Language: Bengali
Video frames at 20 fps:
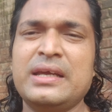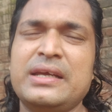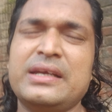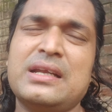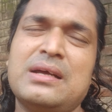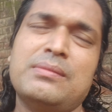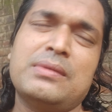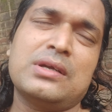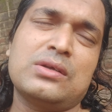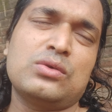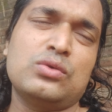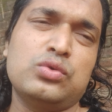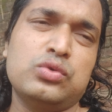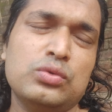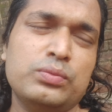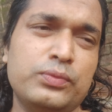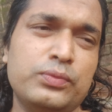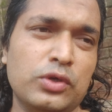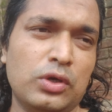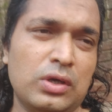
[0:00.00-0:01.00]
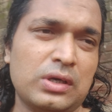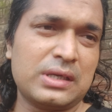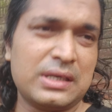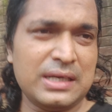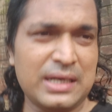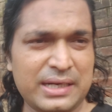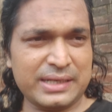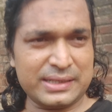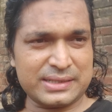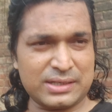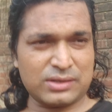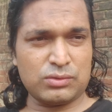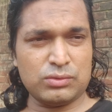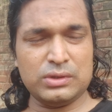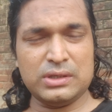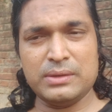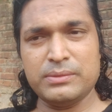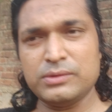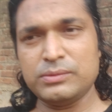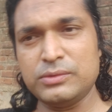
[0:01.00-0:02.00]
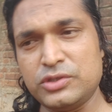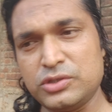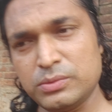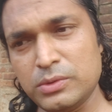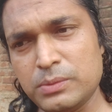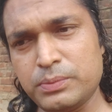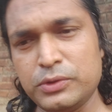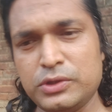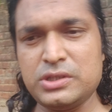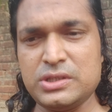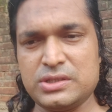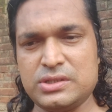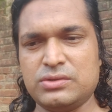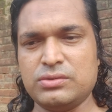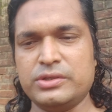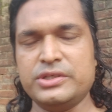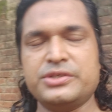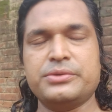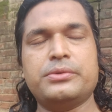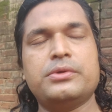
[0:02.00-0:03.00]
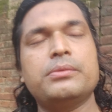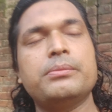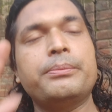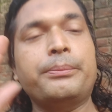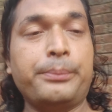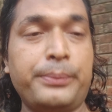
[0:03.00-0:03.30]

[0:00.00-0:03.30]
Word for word: এটা আমার খুব দরকার এটা করলে আমি জীবন প্রতিষ্ঠিত হয়ে যাব